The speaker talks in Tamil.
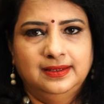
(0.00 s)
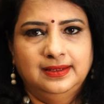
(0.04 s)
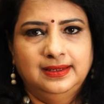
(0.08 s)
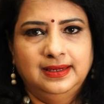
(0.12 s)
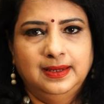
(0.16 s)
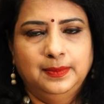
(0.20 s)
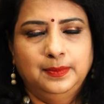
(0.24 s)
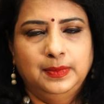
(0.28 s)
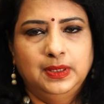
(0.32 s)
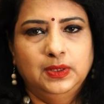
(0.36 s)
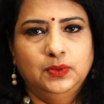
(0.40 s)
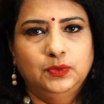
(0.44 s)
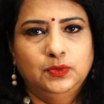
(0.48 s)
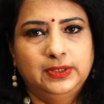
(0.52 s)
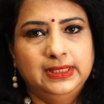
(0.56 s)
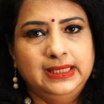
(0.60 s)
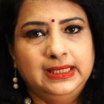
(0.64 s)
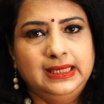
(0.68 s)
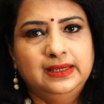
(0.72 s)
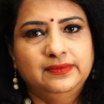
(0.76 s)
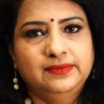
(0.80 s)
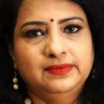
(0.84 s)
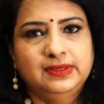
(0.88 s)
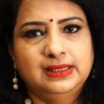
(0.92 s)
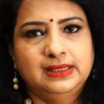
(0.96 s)
நம்மளை
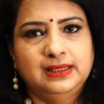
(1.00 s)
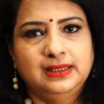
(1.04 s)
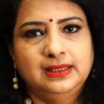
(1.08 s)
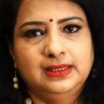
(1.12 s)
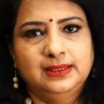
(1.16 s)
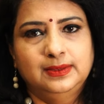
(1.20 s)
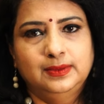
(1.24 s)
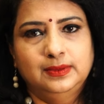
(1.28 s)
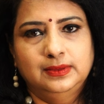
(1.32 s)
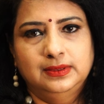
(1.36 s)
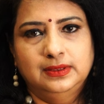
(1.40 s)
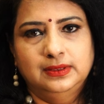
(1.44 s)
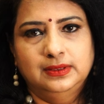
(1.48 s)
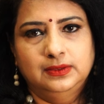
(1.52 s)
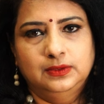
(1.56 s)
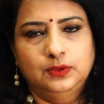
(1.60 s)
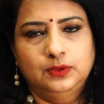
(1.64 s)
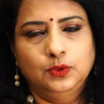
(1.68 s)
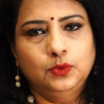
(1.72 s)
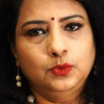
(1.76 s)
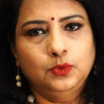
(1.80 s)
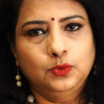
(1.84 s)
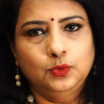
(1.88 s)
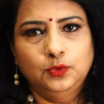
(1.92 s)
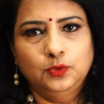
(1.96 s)
உடலில் வந்து
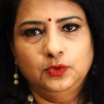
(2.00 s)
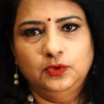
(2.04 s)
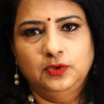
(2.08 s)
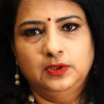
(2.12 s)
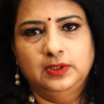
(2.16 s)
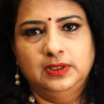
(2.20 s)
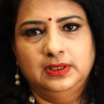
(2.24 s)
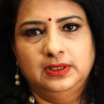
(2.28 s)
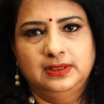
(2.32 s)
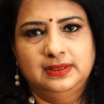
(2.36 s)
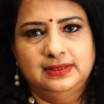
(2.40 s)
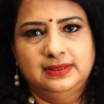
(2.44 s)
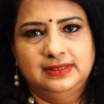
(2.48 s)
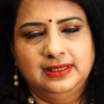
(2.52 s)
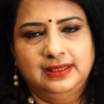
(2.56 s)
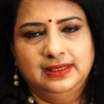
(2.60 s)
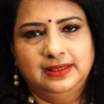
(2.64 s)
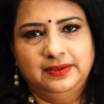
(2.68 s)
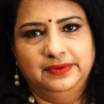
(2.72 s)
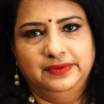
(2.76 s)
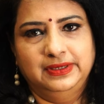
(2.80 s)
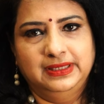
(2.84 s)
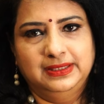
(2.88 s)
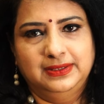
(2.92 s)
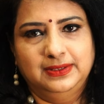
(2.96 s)
தொண்ணூறு
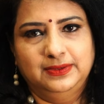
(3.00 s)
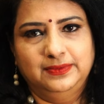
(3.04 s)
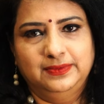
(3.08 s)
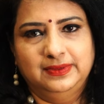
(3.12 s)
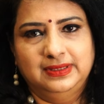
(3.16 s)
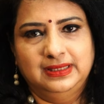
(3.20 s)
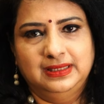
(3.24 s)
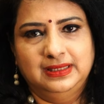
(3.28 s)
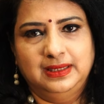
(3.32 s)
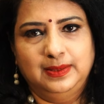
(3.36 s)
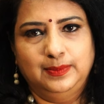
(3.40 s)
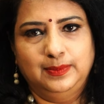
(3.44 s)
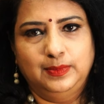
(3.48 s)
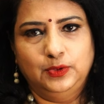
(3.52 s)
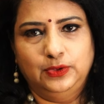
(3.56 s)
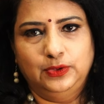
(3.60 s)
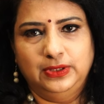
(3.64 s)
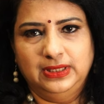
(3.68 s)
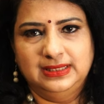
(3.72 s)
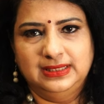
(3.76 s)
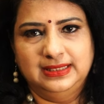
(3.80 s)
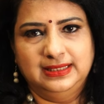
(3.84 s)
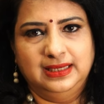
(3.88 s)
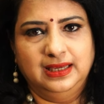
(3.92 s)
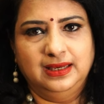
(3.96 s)
சதவீதம் வந்து
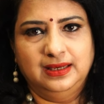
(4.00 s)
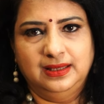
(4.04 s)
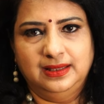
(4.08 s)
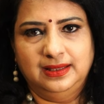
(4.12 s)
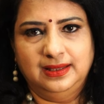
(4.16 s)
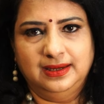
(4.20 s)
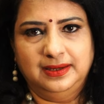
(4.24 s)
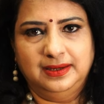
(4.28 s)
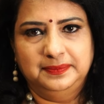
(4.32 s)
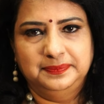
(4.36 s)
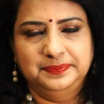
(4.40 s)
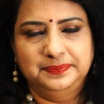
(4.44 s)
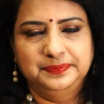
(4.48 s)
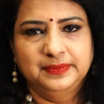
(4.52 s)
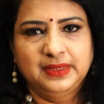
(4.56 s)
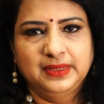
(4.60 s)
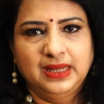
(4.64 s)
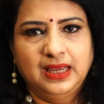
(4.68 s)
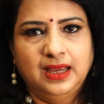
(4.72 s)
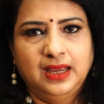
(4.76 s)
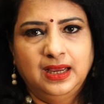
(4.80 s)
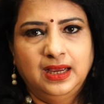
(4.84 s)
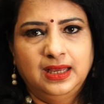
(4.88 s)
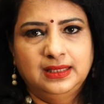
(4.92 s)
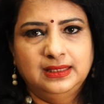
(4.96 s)
நம்மளுடைய ஸ்கின் தான்
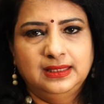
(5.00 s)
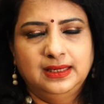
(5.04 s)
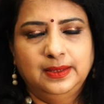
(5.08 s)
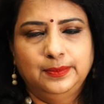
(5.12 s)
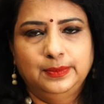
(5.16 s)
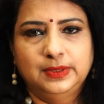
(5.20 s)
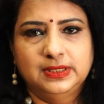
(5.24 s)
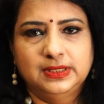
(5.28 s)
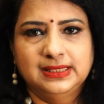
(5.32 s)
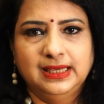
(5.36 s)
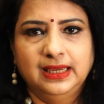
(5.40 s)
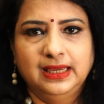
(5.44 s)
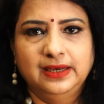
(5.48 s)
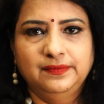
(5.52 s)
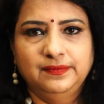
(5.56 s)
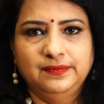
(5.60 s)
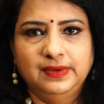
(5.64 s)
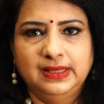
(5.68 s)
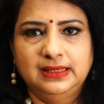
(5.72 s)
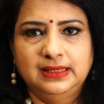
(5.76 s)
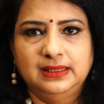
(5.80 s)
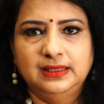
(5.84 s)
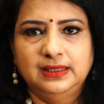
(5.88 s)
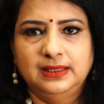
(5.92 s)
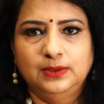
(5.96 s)
அந்த நம்ம ஸ்கின்
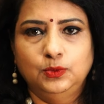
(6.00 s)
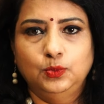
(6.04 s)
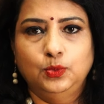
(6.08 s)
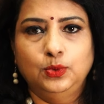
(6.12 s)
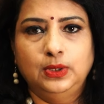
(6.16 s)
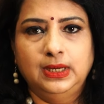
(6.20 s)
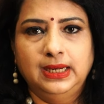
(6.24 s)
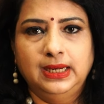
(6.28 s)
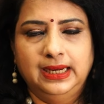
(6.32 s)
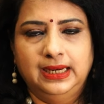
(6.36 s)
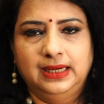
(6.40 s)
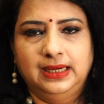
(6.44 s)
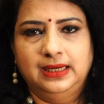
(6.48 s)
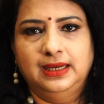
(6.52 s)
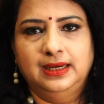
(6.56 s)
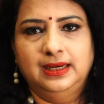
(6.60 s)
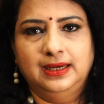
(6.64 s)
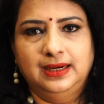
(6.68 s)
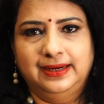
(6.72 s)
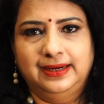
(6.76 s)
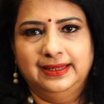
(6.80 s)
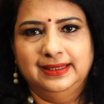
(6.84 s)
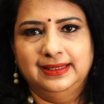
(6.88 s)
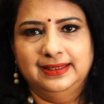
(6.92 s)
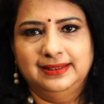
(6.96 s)
வந்து உள்ளே என்ன
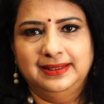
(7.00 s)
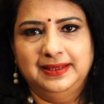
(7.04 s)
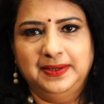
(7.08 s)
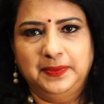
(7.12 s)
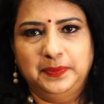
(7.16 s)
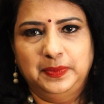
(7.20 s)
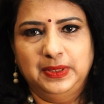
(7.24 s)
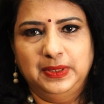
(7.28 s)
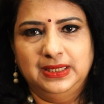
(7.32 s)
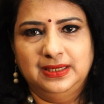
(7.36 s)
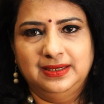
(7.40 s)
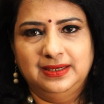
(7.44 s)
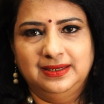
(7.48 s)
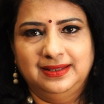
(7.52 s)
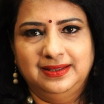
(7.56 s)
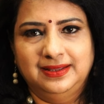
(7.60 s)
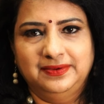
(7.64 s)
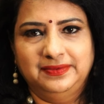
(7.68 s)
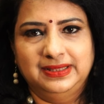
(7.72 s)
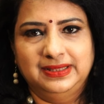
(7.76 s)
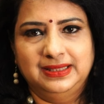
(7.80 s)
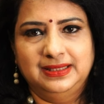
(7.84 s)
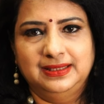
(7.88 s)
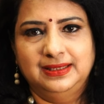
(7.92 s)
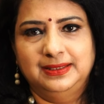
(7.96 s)
நடக்குது
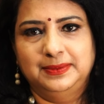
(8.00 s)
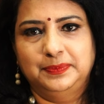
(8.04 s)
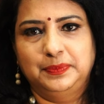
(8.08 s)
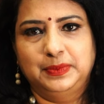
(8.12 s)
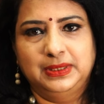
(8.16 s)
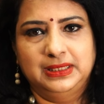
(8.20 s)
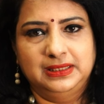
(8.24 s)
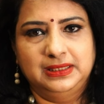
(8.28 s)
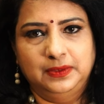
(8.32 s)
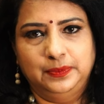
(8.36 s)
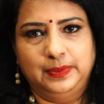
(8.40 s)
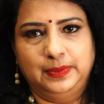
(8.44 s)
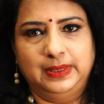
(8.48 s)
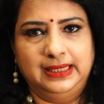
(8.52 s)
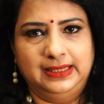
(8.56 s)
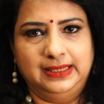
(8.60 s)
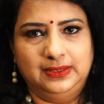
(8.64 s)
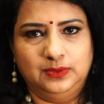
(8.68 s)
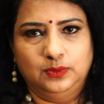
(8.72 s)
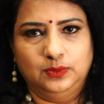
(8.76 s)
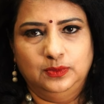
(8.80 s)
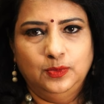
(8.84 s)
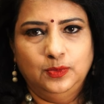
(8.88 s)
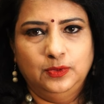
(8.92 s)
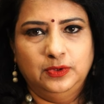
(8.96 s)
அப்படின்றத வந்து
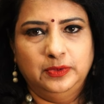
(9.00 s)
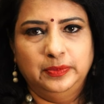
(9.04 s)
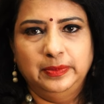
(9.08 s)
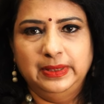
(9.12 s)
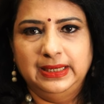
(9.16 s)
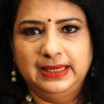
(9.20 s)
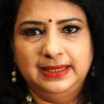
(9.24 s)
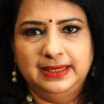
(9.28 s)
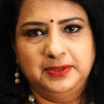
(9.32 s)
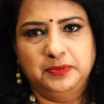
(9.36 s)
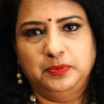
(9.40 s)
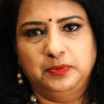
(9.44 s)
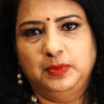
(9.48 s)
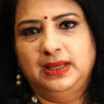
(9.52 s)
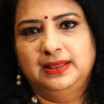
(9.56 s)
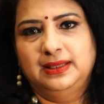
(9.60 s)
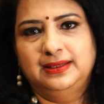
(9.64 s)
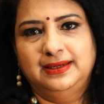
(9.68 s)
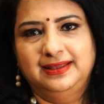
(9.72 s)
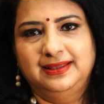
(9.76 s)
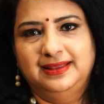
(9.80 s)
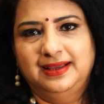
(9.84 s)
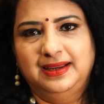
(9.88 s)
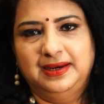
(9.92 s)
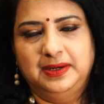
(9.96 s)
பிரதிபலிக்கும் ஒரு மிரர்
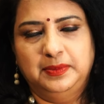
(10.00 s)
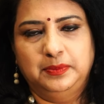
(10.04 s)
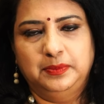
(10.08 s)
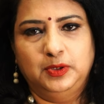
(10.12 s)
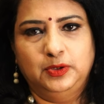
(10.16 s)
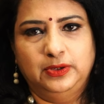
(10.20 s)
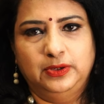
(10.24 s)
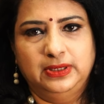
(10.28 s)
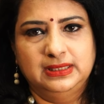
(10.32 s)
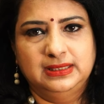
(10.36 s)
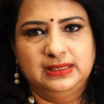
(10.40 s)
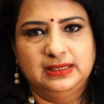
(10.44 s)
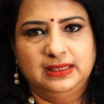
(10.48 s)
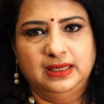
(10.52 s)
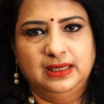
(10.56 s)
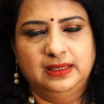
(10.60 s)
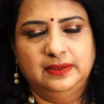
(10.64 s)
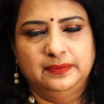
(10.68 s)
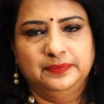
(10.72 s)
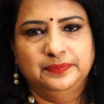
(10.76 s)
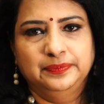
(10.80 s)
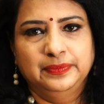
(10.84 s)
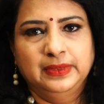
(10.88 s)
மாதிரி தான் நம்மளுடைய ஸ்கின்